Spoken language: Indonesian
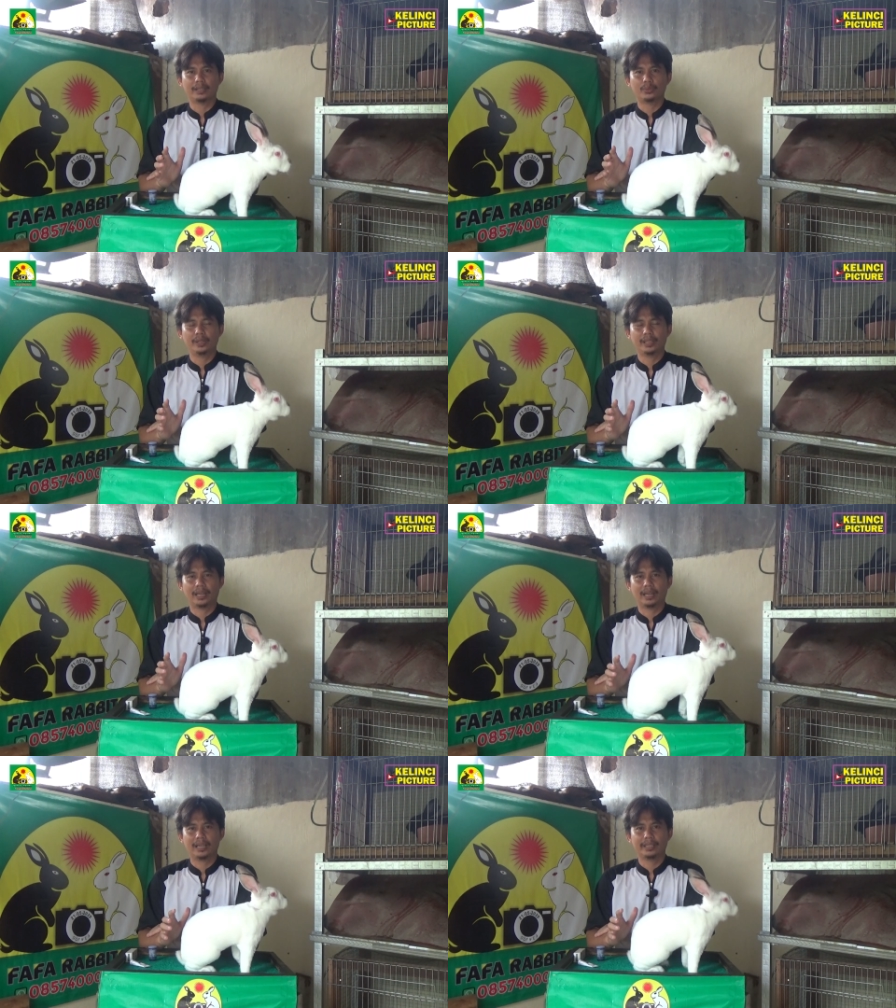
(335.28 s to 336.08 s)

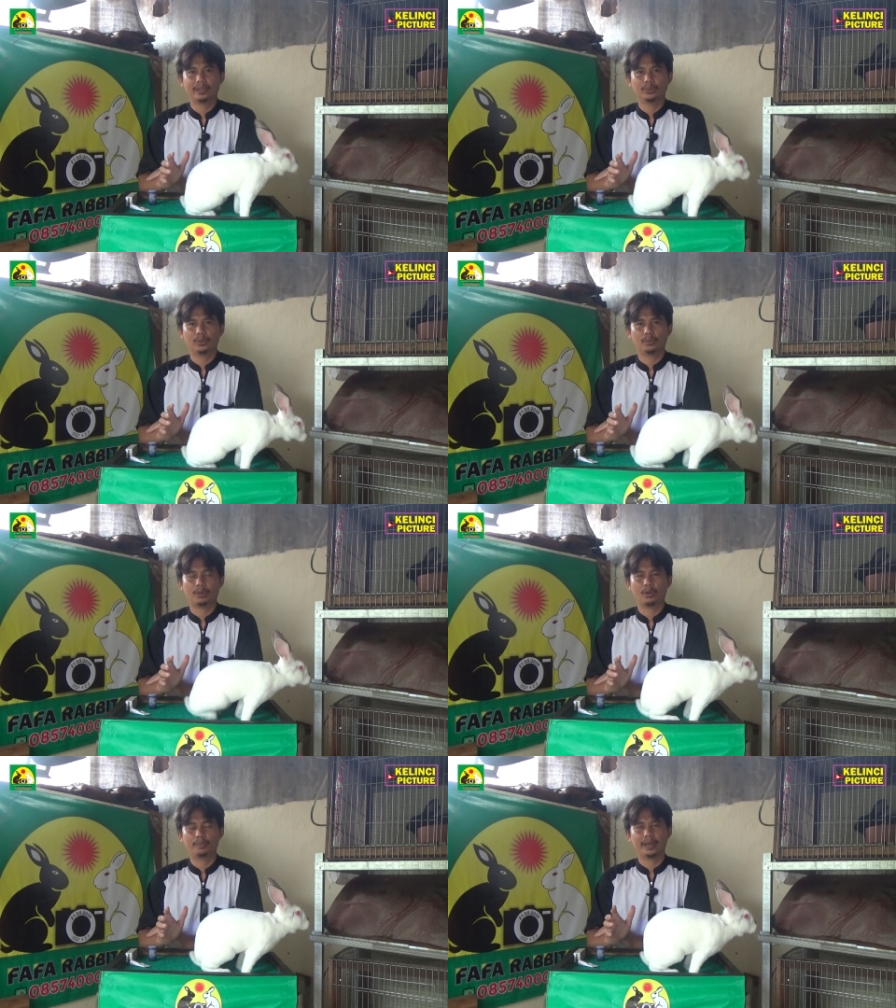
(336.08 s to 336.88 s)
kesulitan lagi untuk
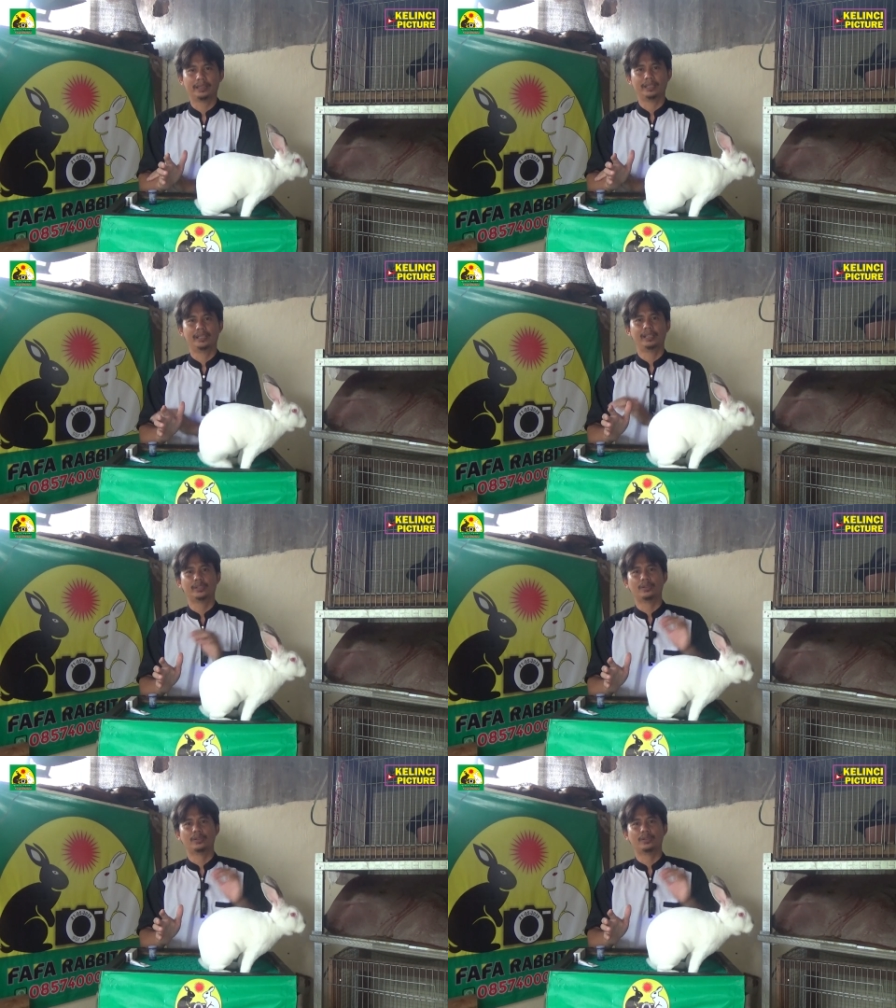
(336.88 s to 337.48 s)
mengobati